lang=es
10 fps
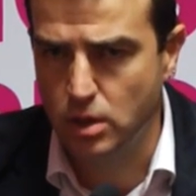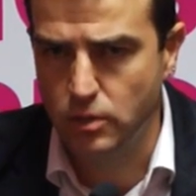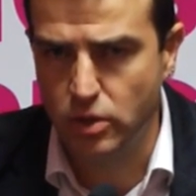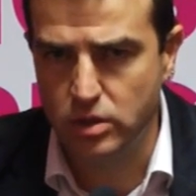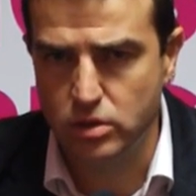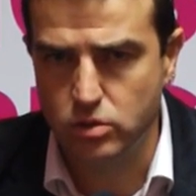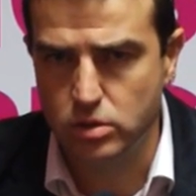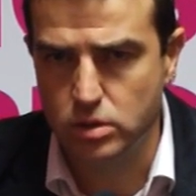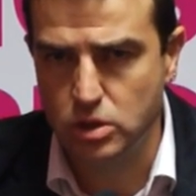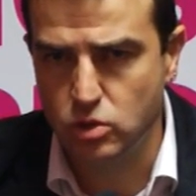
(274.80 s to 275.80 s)
Por lo
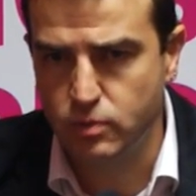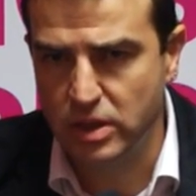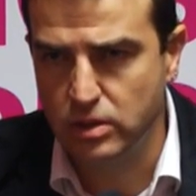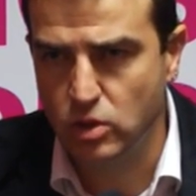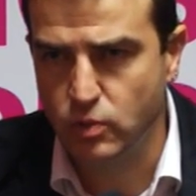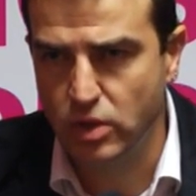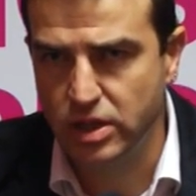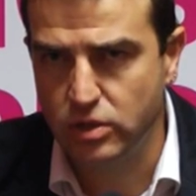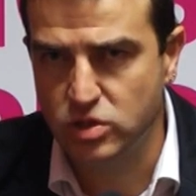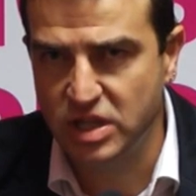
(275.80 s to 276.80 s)
tanto, estos partidos
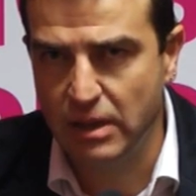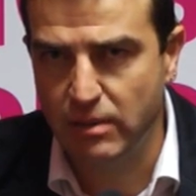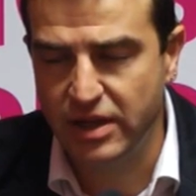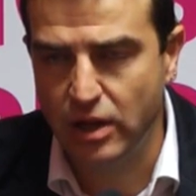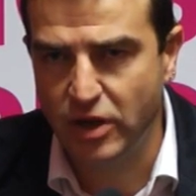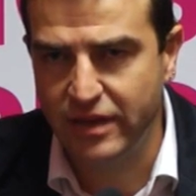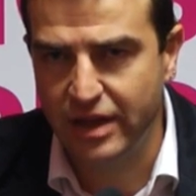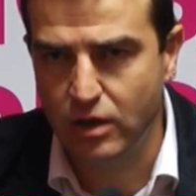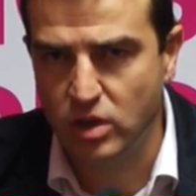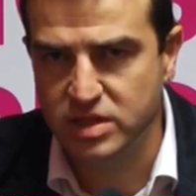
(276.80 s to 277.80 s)
políticos que hablan ahora
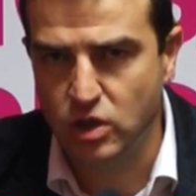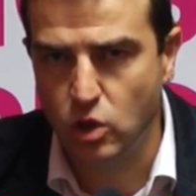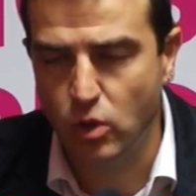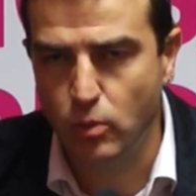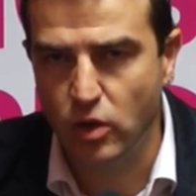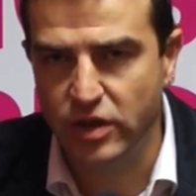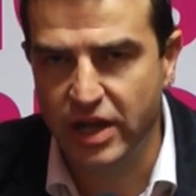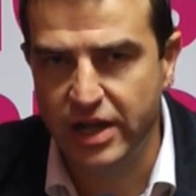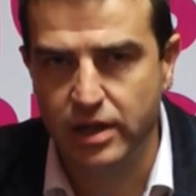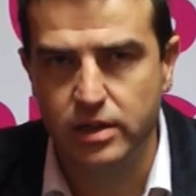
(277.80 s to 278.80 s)
de algo así como
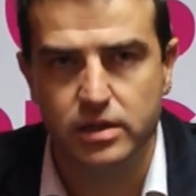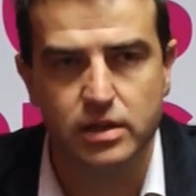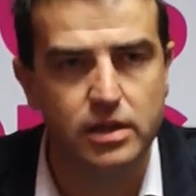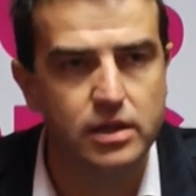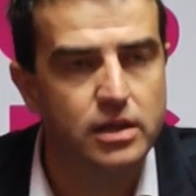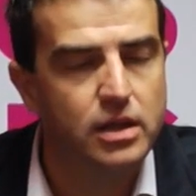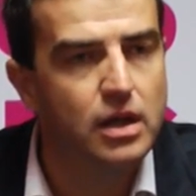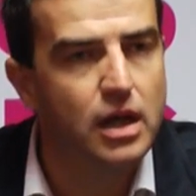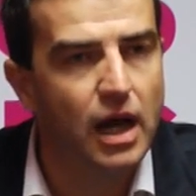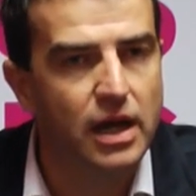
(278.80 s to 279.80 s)
moderar
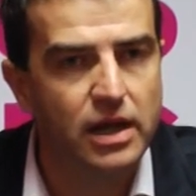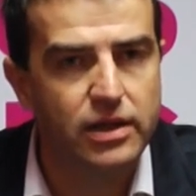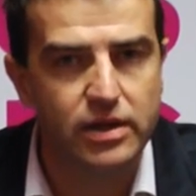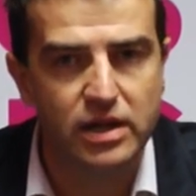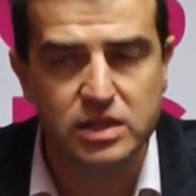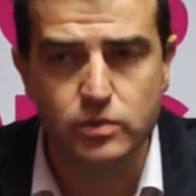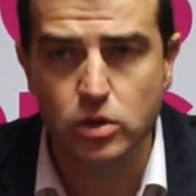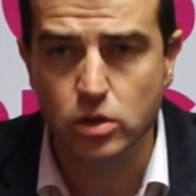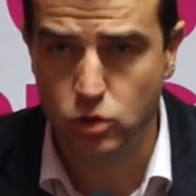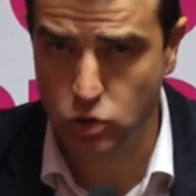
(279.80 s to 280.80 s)
al
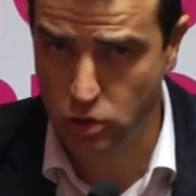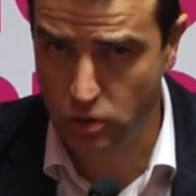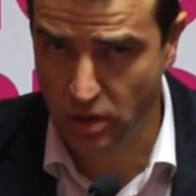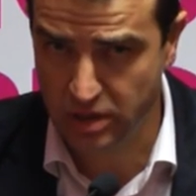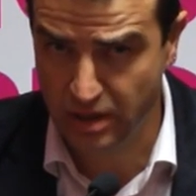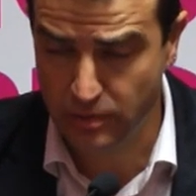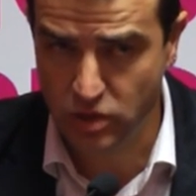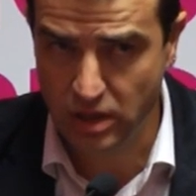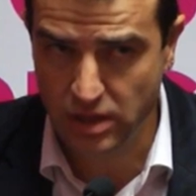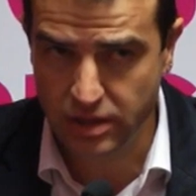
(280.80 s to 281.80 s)
nacionalismo, nosotros lo que
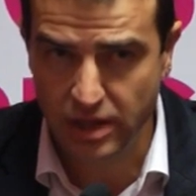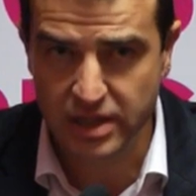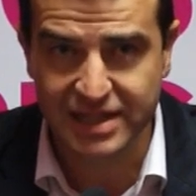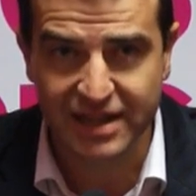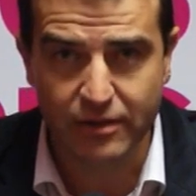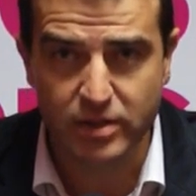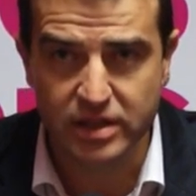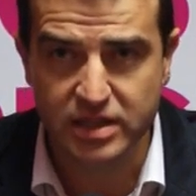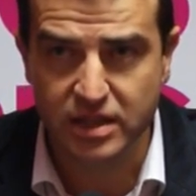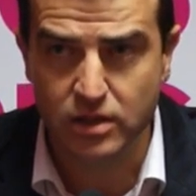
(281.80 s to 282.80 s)
tenemos que decirles
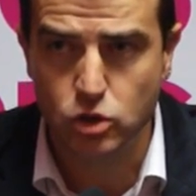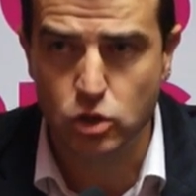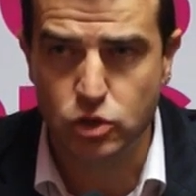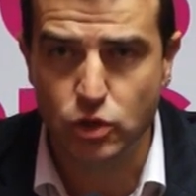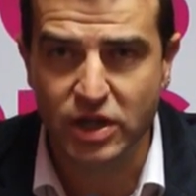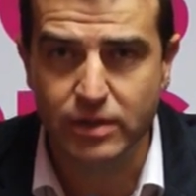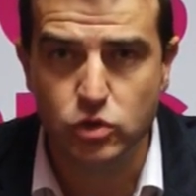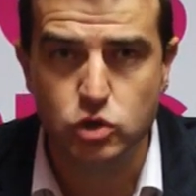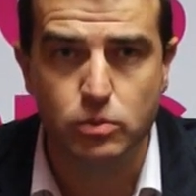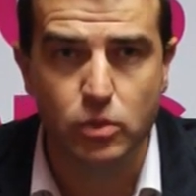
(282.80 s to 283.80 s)
claramente es que nosotros no
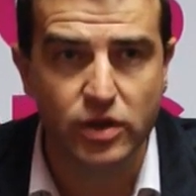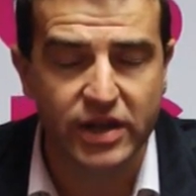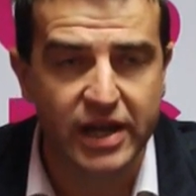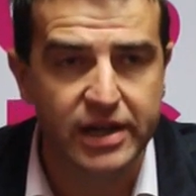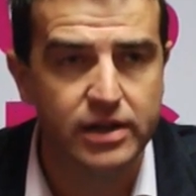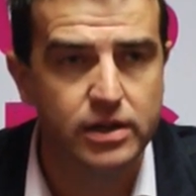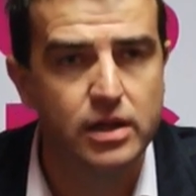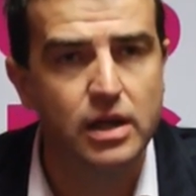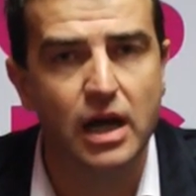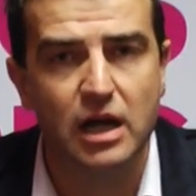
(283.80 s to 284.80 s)
queremos moderar
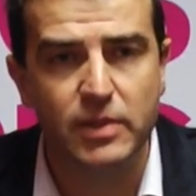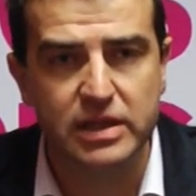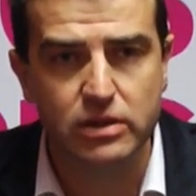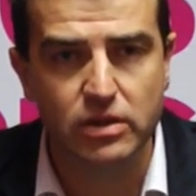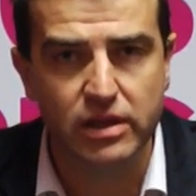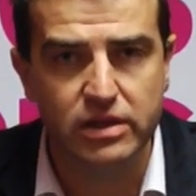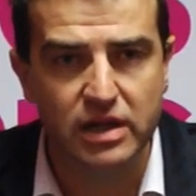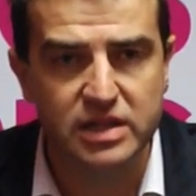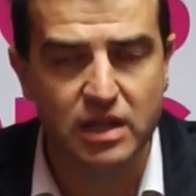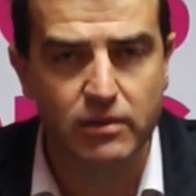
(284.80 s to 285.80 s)
al Partido
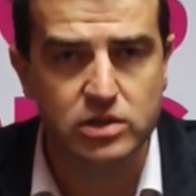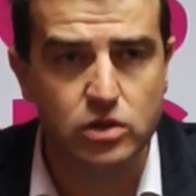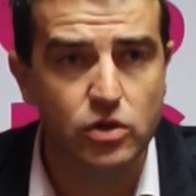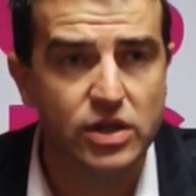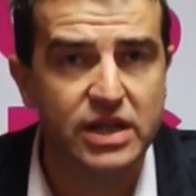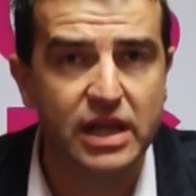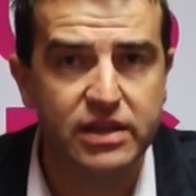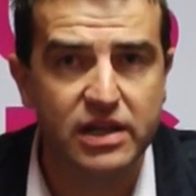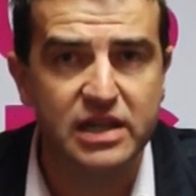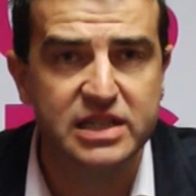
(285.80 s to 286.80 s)
Nacionalista Vasco ni
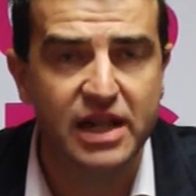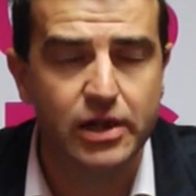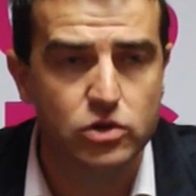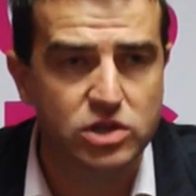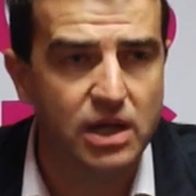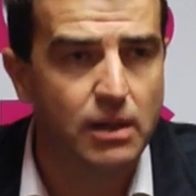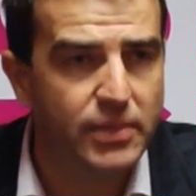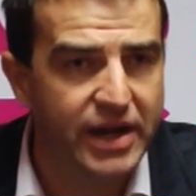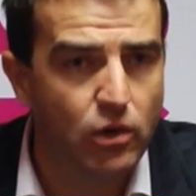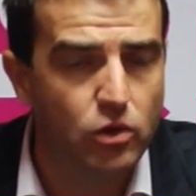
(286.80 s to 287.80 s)
hacerles la rosca
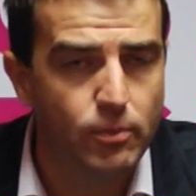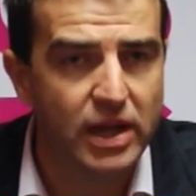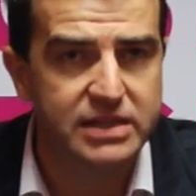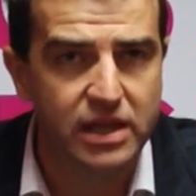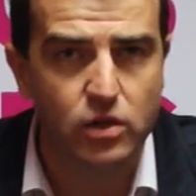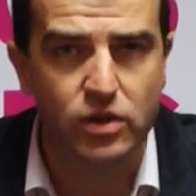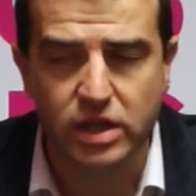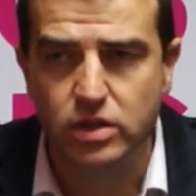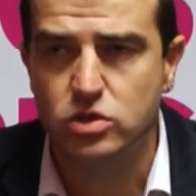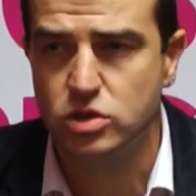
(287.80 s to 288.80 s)
para luego pactar con
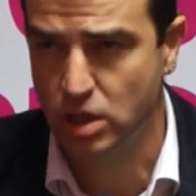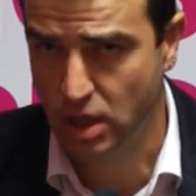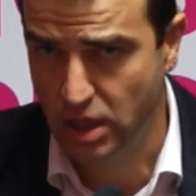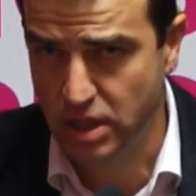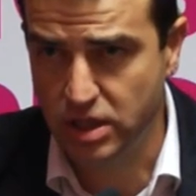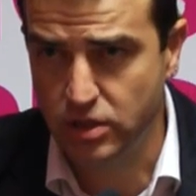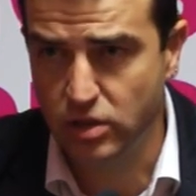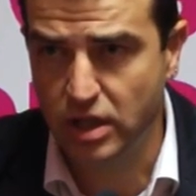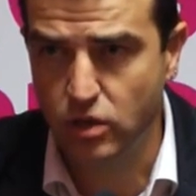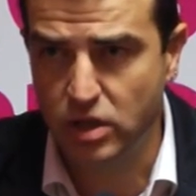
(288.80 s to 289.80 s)
ellos,
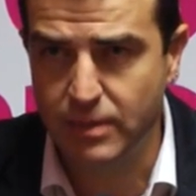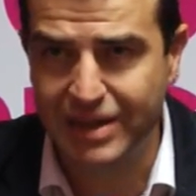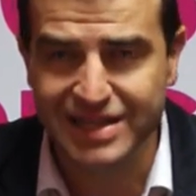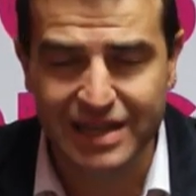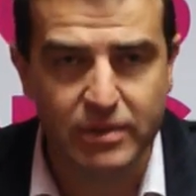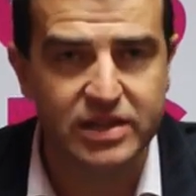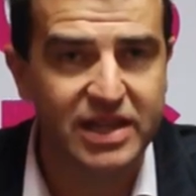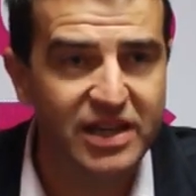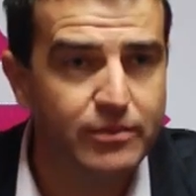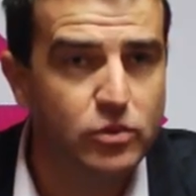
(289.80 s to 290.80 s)
sino que lo que
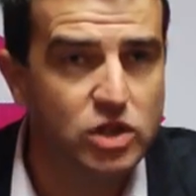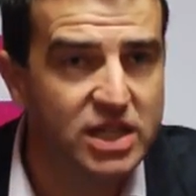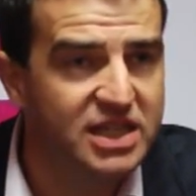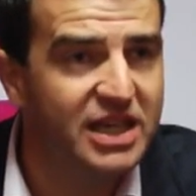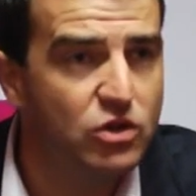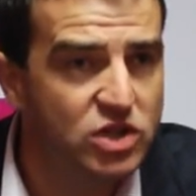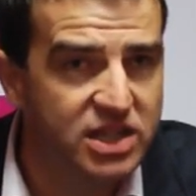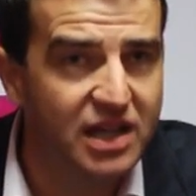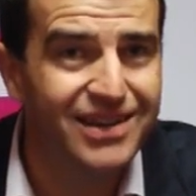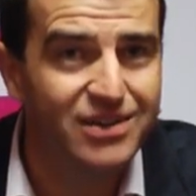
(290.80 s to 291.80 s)
básicamente queremos es que no se
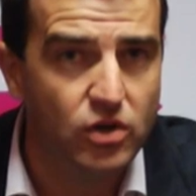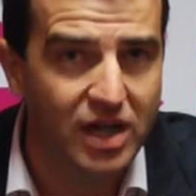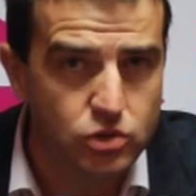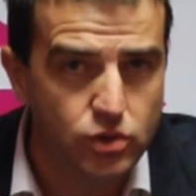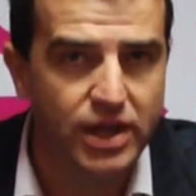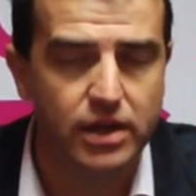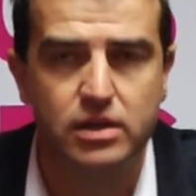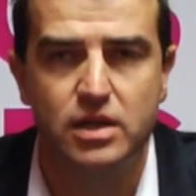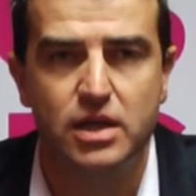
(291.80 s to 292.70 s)
salgan con la suya.